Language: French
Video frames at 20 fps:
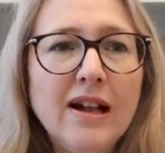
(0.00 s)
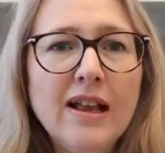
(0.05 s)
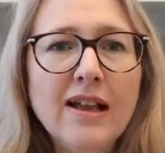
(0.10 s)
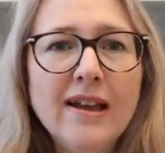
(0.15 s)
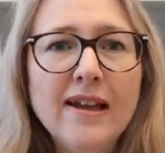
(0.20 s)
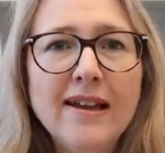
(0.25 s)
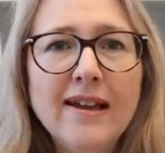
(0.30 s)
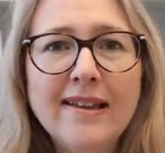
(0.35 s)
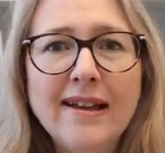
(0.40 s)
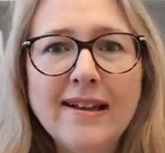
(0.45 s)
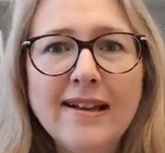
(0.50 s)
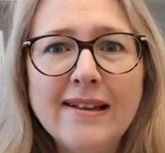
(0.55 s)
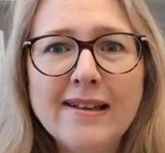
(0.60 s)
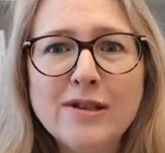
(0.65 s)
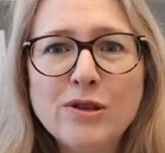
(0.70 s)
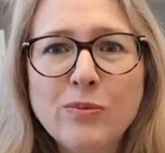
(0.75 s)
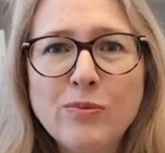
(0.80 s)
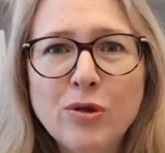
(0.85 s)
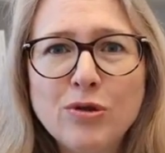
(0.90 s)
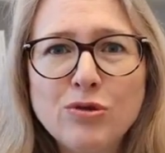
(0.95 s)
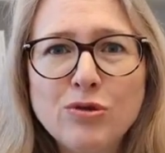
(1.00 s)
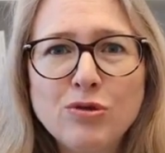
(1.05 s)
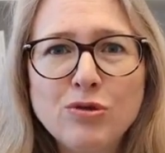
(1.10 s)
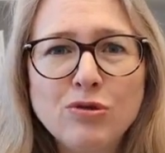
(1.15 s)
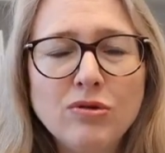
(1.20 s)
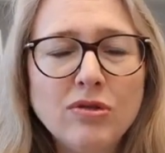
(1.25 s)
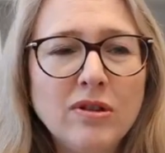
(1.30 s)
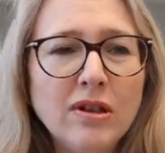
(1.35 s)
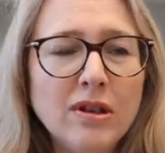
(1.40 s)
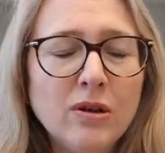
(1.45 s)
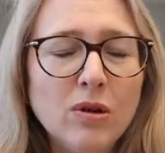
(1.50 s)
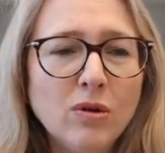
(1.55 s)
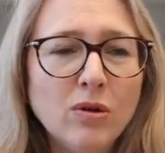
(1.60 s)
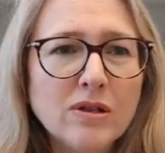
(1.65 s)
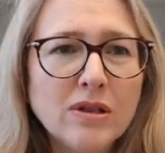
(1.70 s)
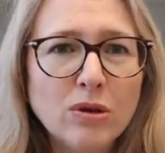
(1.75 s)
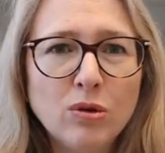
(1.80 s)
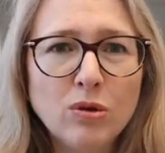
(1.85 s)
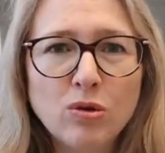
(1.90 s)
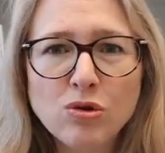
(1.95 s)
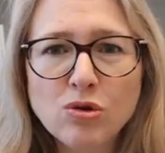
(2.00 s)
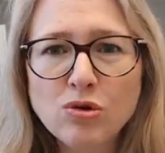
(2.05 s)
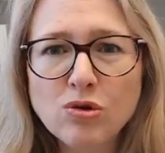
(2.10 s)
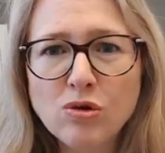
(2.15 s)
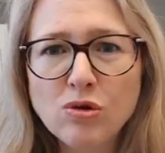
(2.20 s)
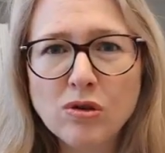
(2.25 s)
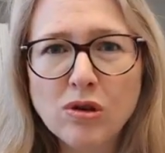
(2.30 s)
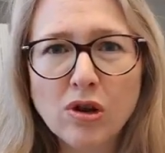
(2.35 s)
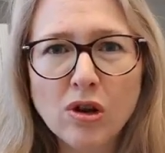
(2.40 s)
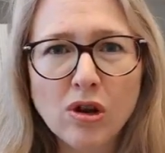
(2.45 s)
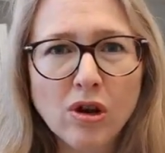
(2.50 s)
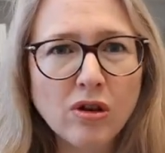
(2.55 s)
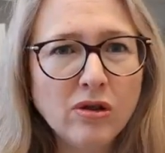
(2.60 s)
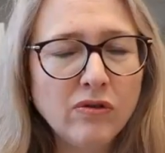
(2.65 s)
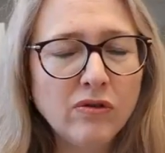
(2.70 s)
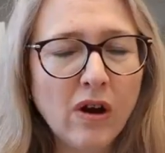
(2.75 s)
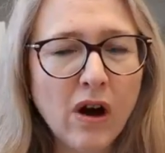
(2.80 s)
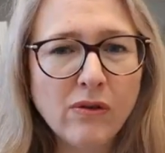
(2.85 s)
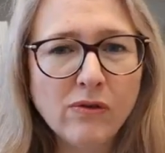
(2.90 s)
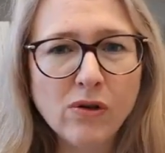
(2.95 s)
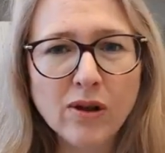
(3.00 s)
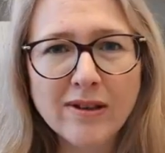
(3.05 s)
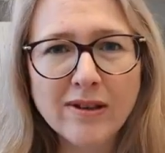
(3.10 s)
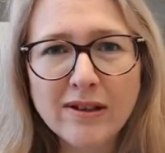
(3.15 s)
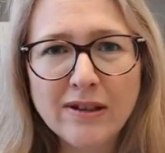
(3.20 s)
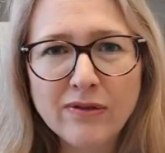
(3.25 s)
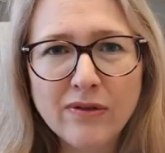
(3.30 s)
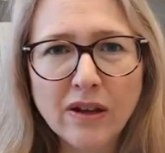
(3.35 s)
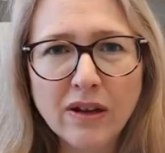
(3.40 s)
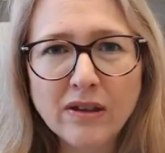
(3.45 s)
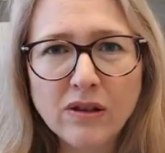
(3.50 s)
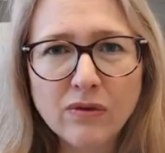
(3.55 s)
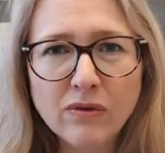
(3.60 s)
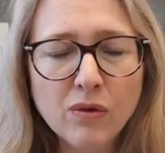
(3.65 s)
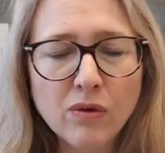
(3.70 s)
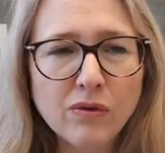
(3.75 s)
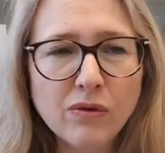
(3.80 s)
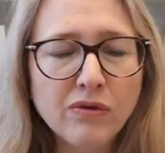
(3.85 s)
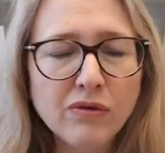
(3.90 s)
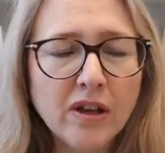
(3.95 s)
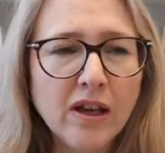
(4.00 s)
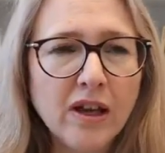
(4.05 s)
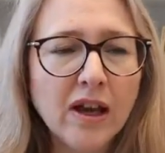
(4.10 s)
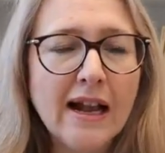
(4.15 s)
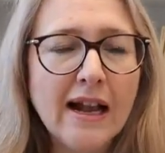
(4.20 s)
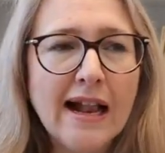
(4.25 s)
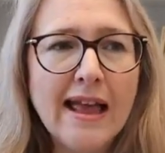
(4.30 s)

Et dans les opportunités, on sait toujours qu'il va y avoir des ventes qui vont venir